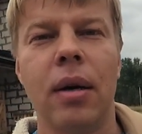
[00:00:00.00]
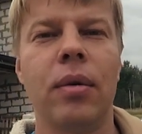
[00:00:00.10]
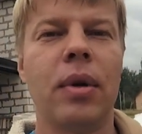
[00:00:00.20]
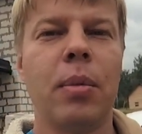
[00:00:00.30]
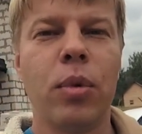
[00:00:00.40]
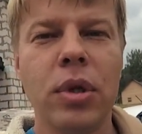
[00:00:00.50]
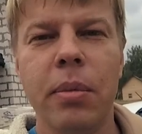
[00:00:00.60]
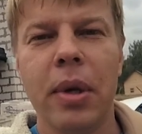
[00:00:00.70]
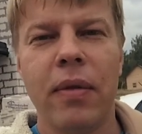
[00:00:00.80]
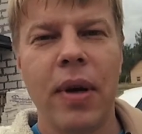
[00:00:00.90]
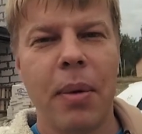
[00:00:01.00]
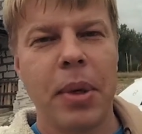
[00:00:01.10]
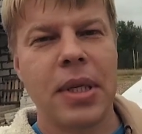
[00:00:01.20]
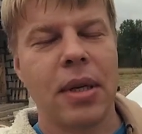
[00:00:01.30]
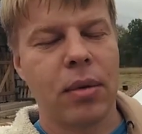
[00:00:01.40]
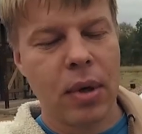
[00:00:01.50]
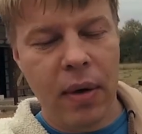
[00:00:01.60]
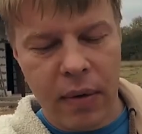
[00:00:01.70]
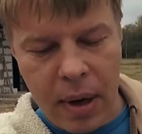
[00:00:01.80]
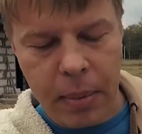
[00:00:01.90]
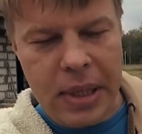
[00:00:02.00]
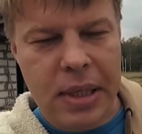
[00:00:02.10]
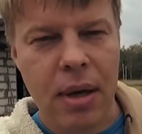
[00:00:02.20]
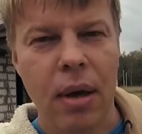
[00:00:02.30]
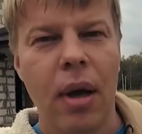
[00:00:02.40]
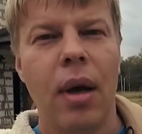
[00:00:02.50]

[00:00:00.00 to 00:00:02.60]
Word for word: Куда можно было вляпаться, туда вляпался.